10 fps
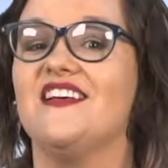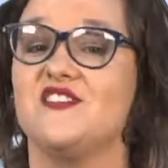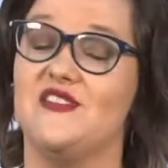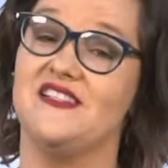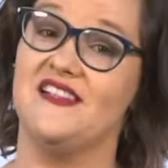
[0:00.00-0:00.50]

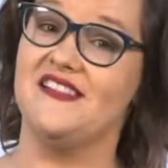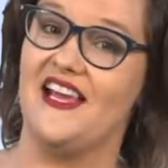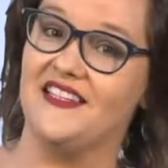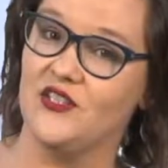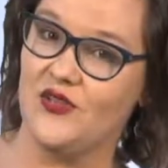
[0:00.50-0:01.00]
Sou
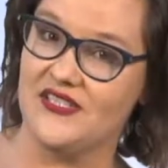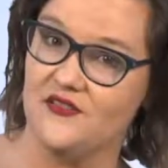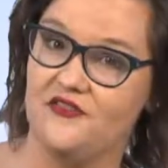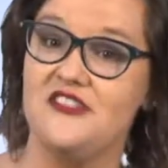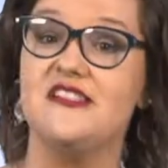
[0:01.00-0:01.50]
licenciada em Educação
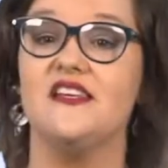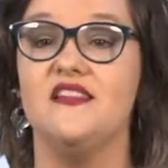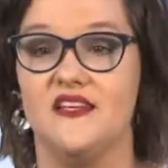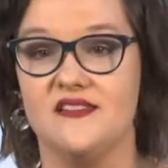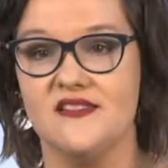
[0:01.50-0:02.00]
Física e
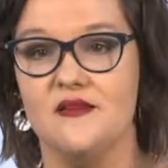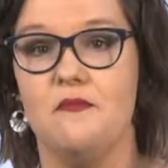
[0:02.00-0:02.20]
Dança,